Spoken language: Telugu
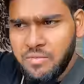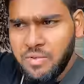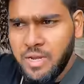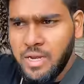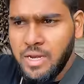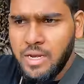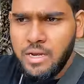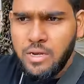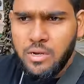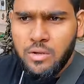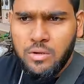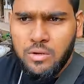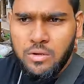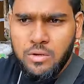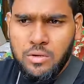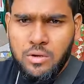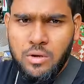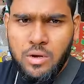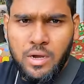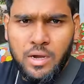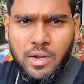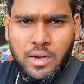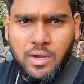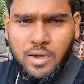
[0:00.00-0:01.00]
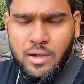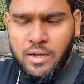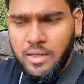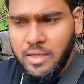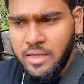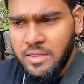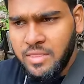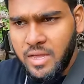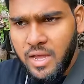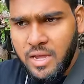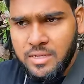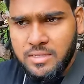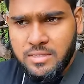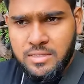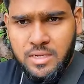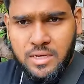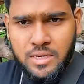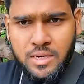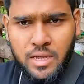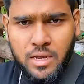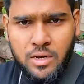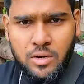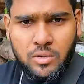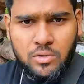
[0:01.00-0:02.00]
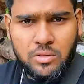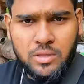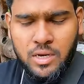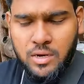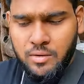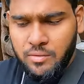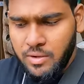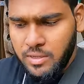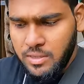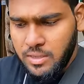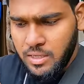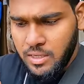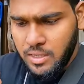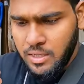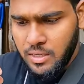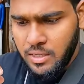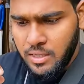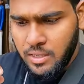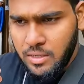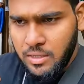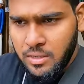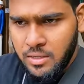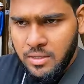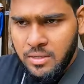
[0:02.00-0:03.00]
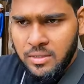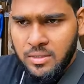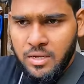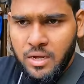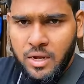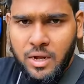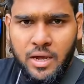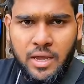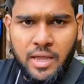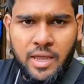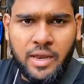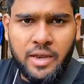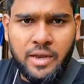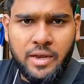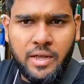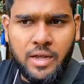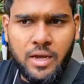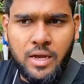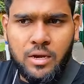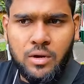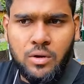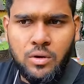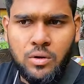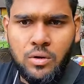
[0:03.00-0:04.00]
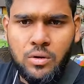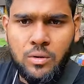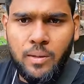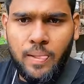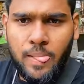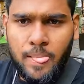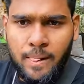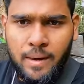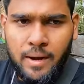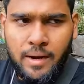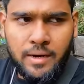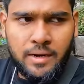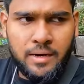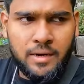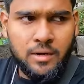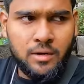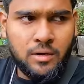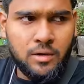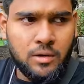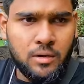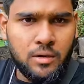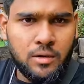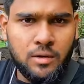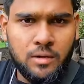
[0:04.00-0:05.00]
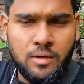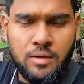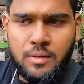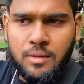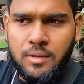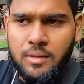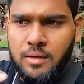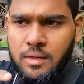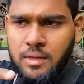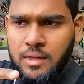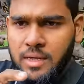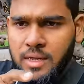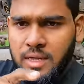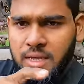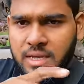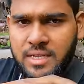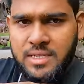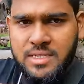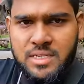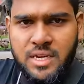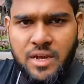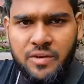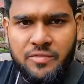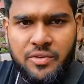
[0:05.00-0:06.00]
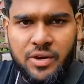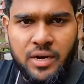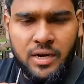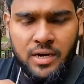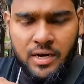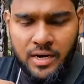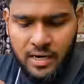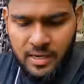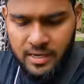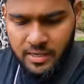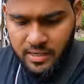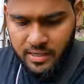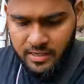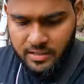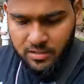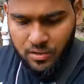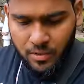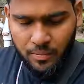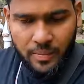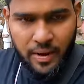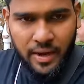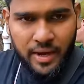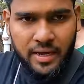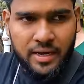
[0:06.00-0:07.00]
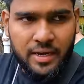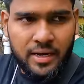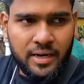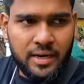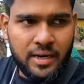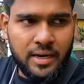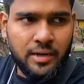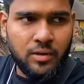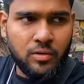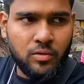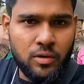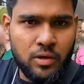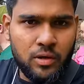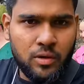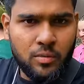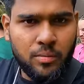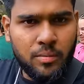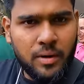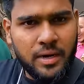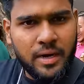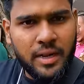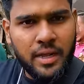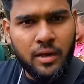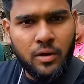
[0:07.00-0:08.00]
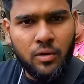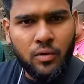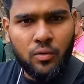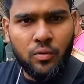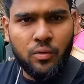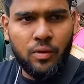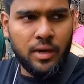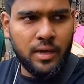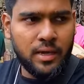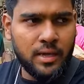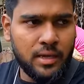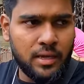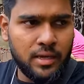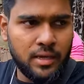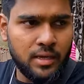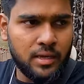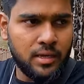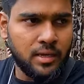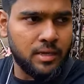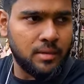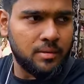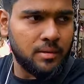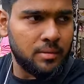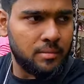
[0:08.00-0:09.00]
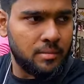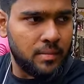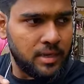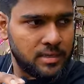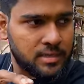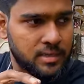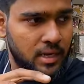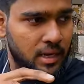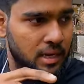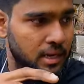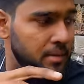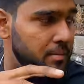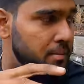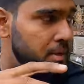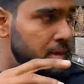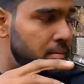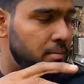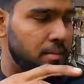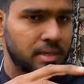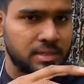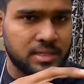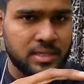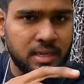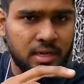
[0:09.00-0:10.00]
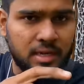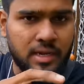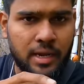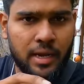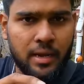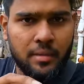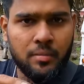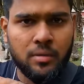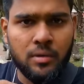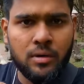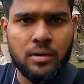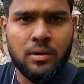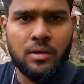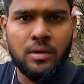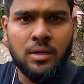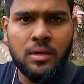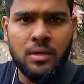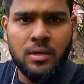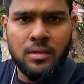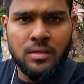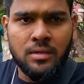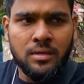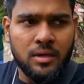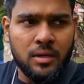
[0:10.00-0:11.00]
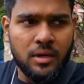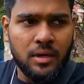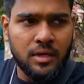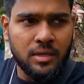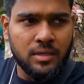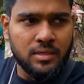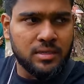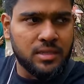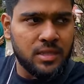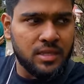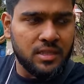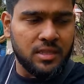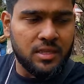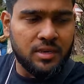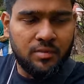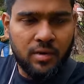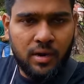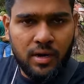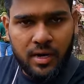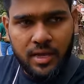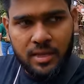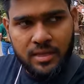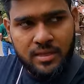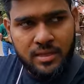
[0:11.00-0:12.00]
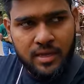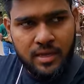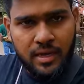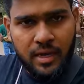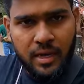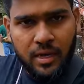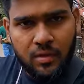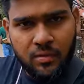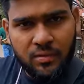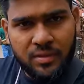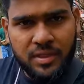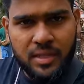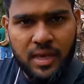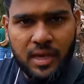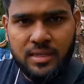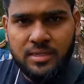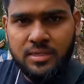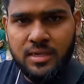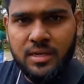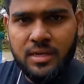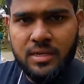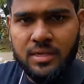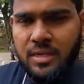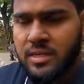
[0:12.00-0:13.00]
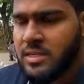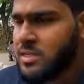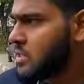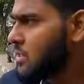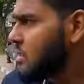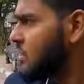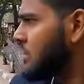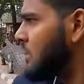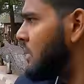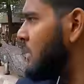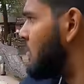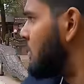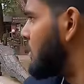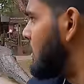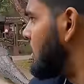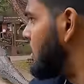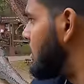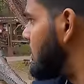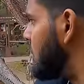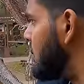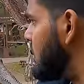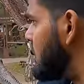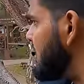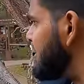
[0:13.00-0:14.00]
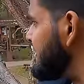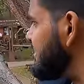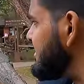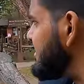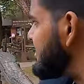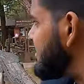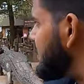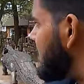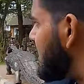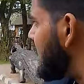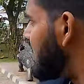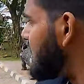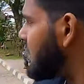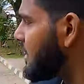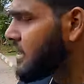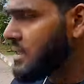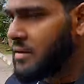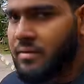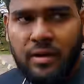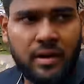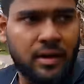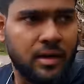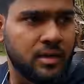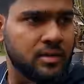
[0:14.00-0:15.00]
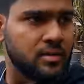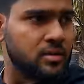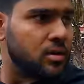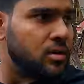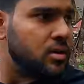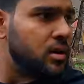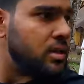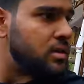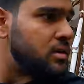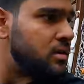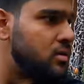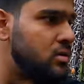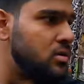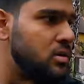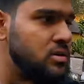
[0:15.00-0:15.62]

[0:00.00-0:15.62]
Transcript: వీళ్ళు ఈ తాంజానియాలో తర్వాత కెనియాలో అండ్ ఈ ఈస్ట్ ఆఫ్రికన్ కంట్రీస్లో మైగ్రేట్ అయ్యి ఉన్నారు బట్ ఎక్కువ ఈ మస ఐ మీన్ మసాయి ట్రైబ్ చెందిన వాళ్ళు అయితే ఎక్కువ ఈ తాంజానియా దేశంలోనే ఉన్నారు అండ్ ఈ వెనకతలో ఒక అతను